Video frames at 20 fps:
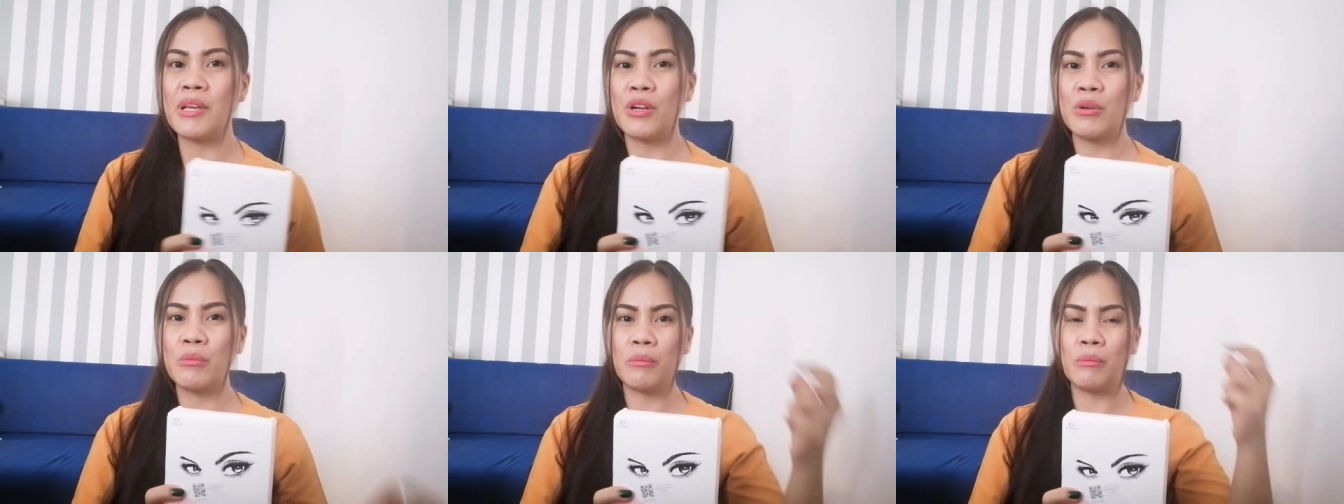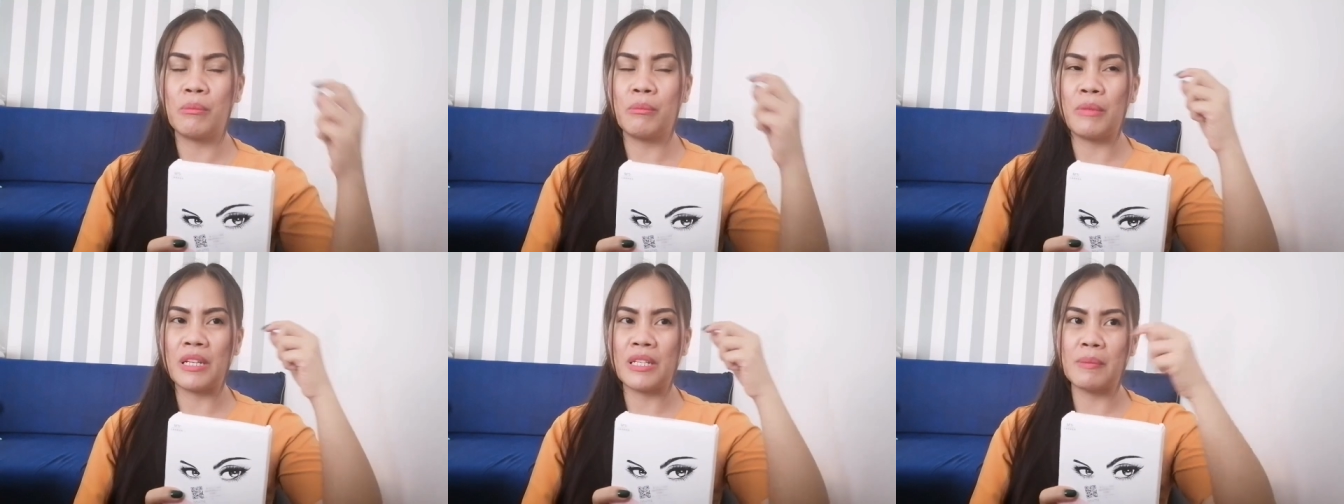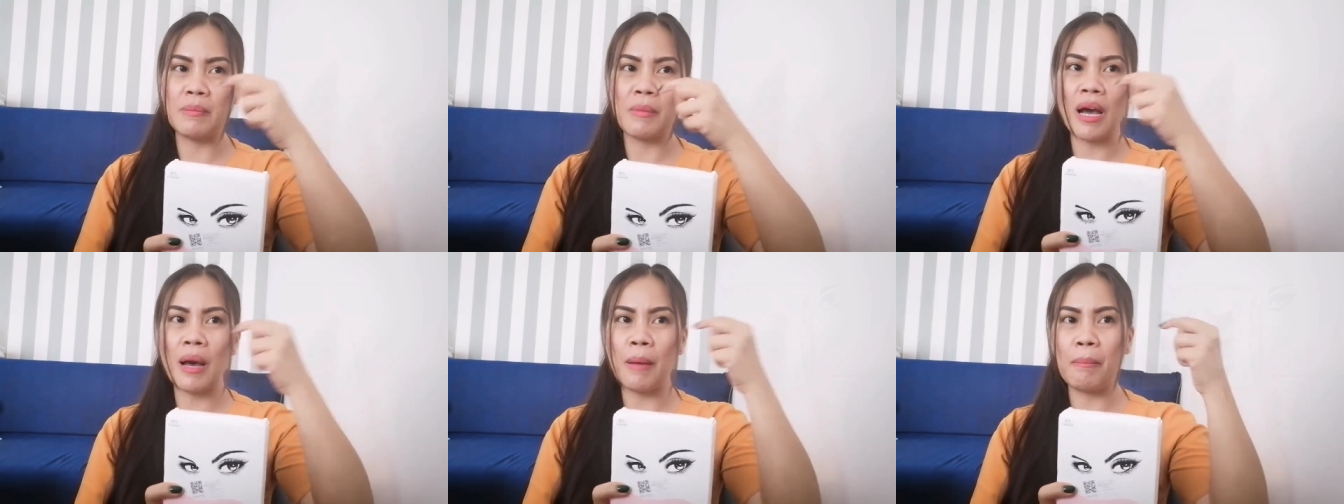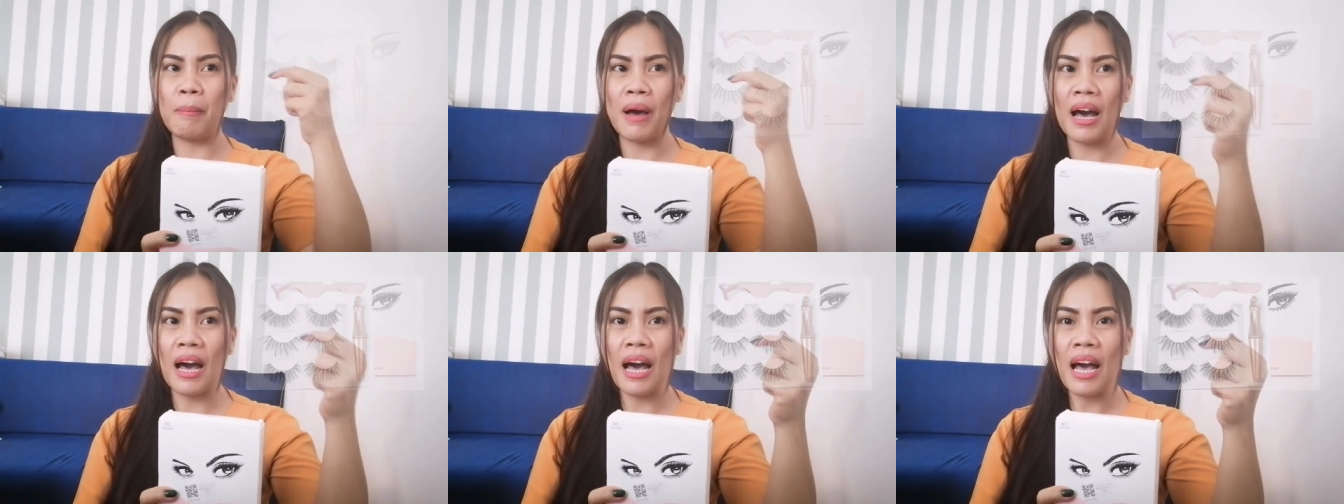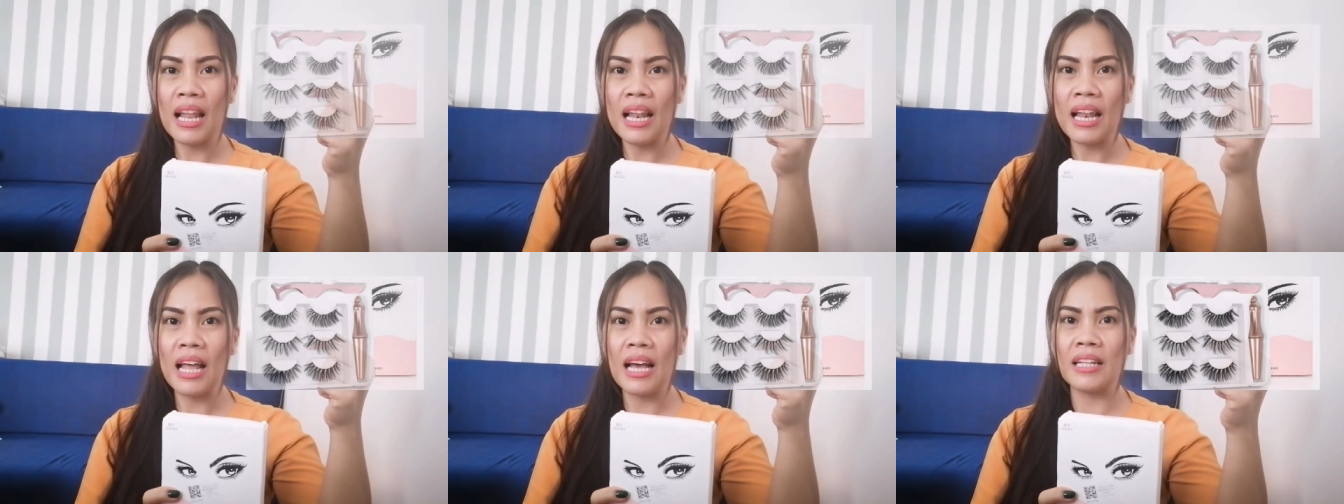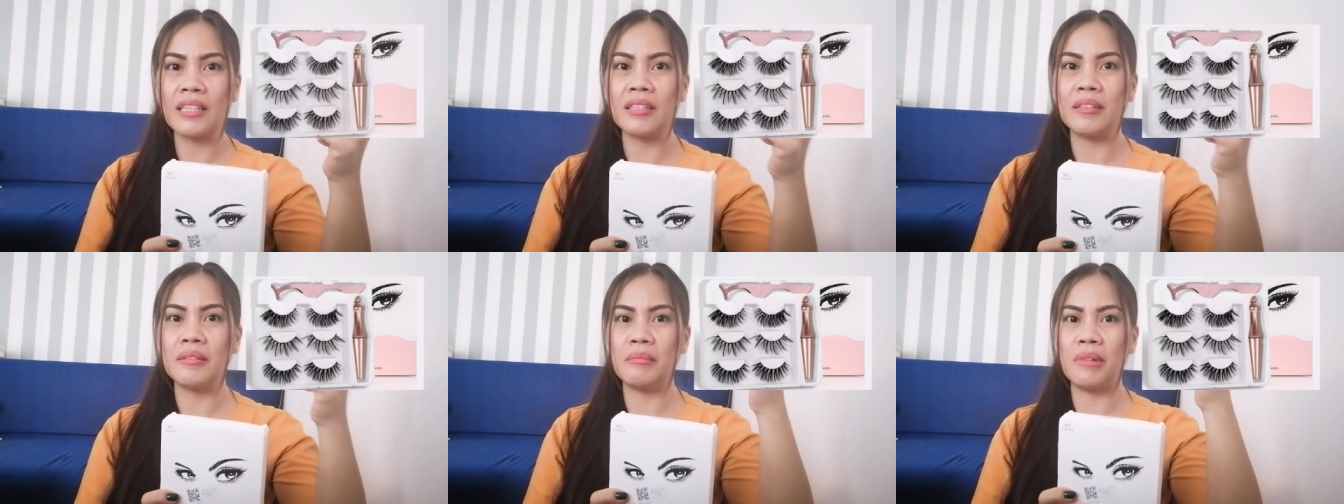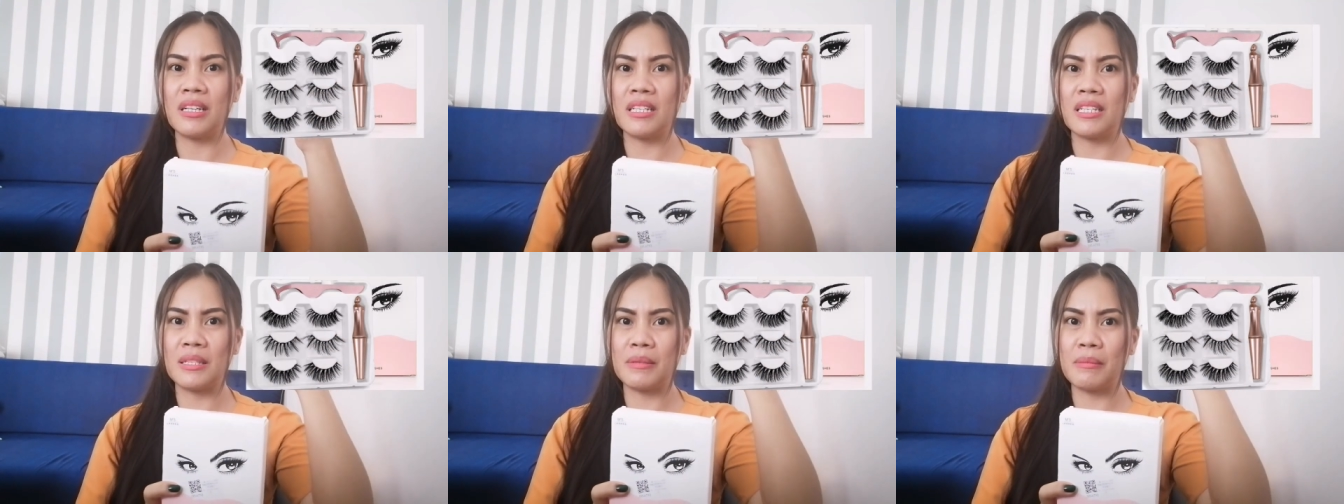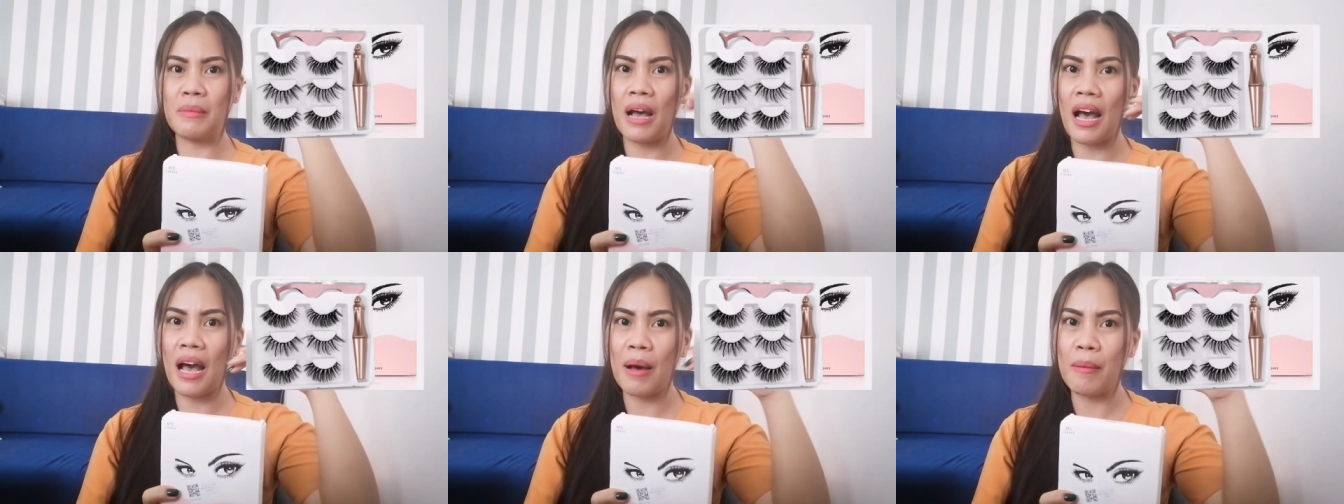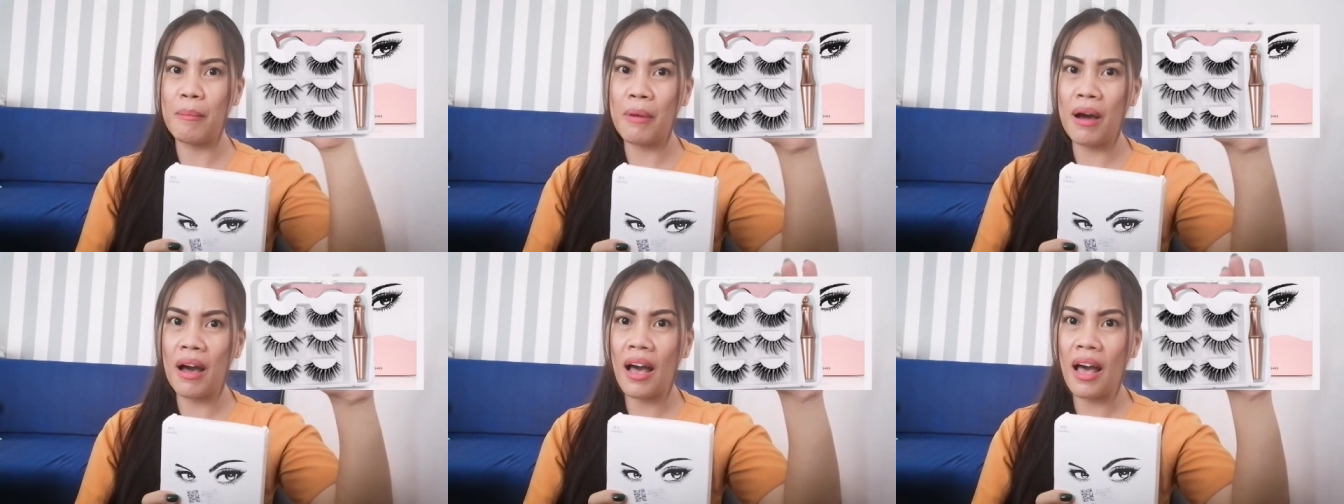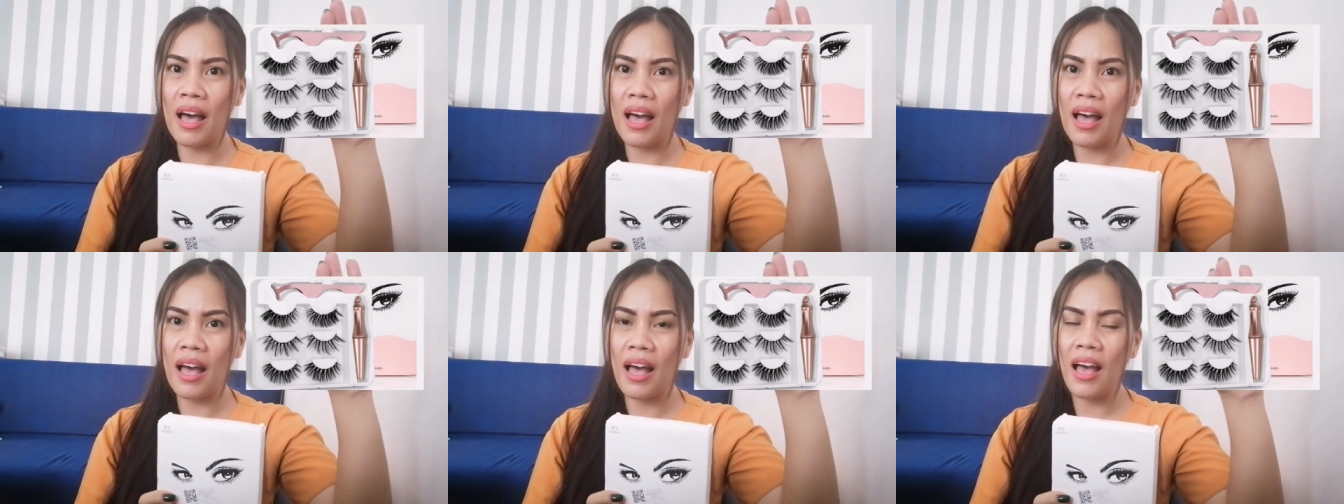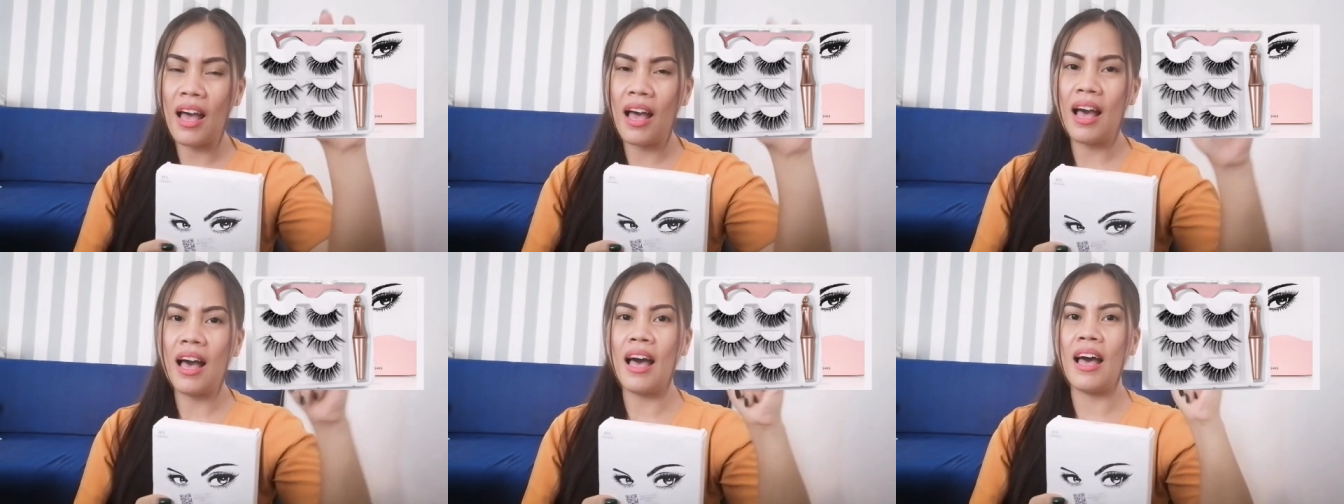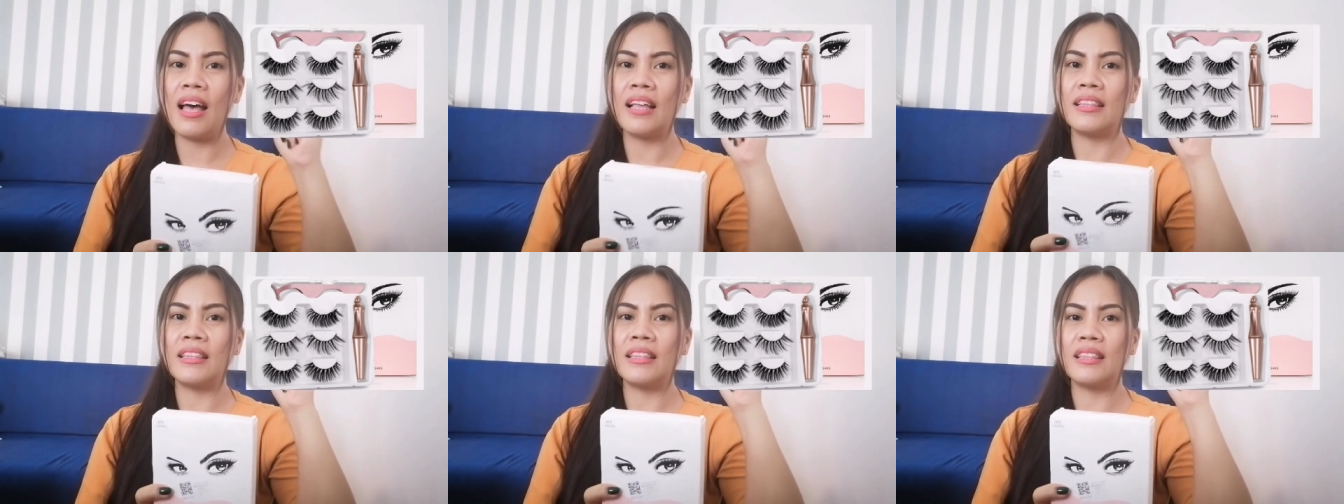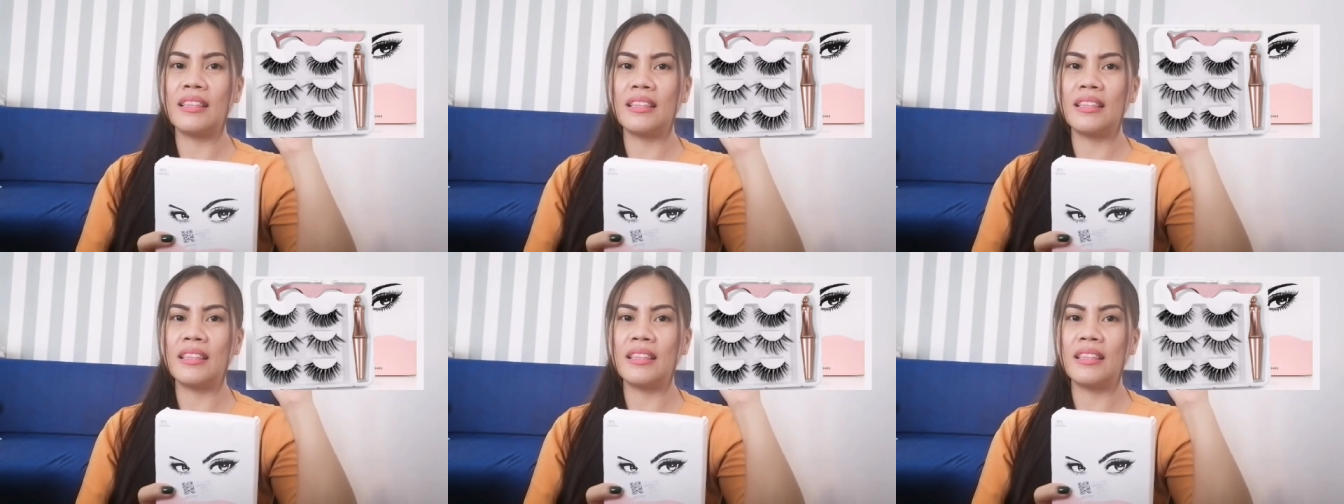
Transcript: Merong mas makapal at mas mahaba at